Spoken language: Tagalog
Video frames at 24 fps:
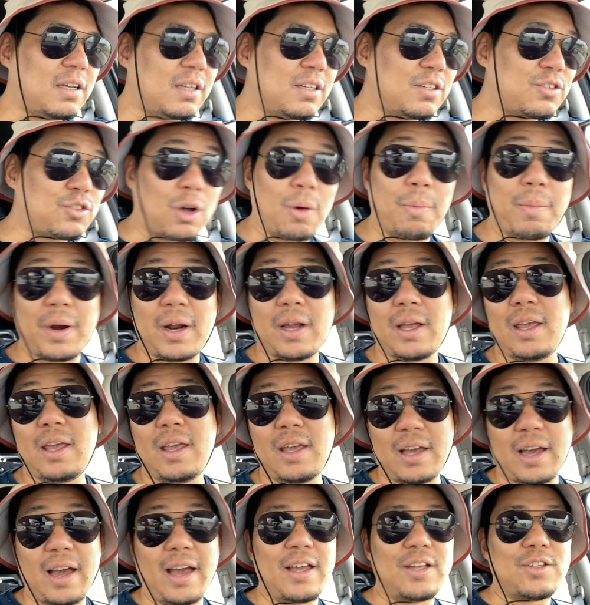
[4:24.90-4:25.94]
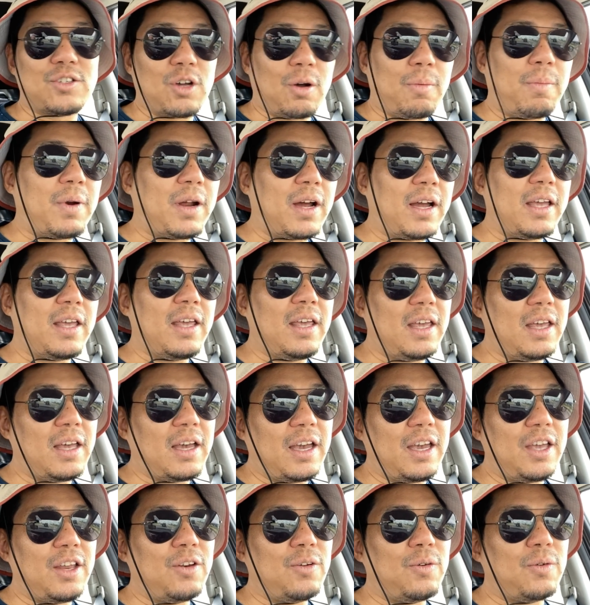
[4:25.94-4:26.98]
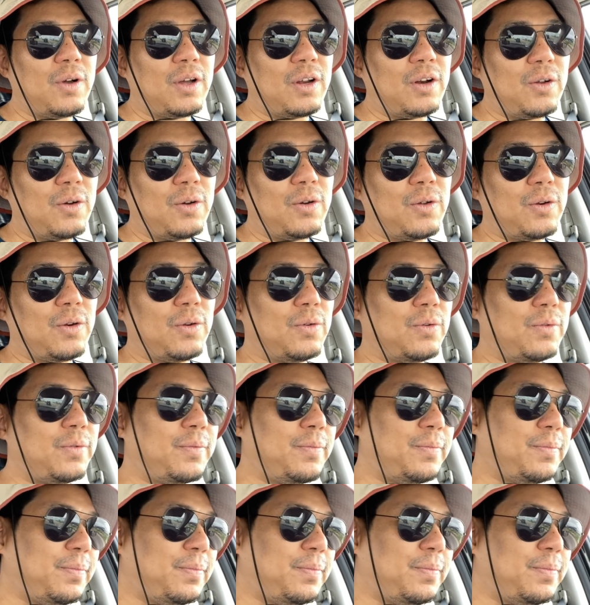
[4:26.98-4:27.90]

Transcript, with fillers: sobrang ingay, sobrang ingay nung ano nung